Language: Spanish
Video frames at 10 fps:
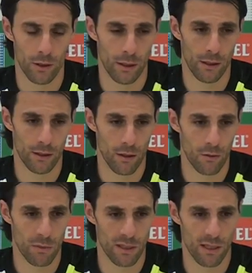Eh,
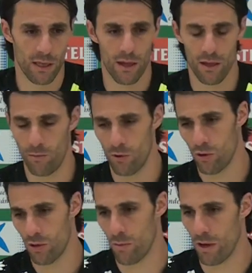estamos más cerca de
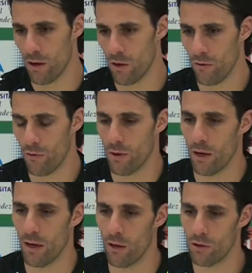puestos de playoff,
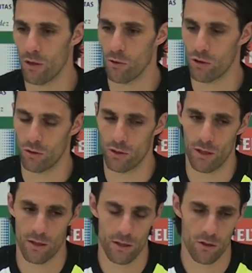alejados de puestos de
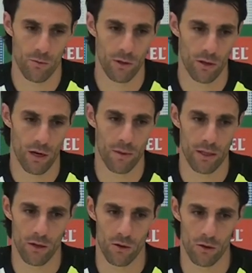descenso, pero
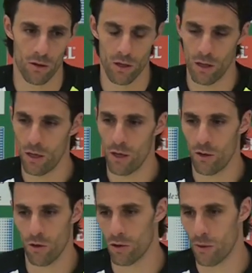realmente no,
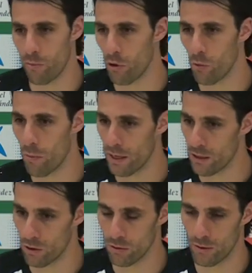no nos debe preocupar
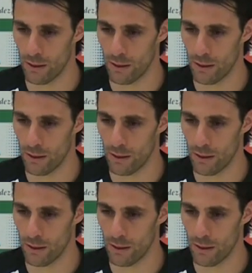eso.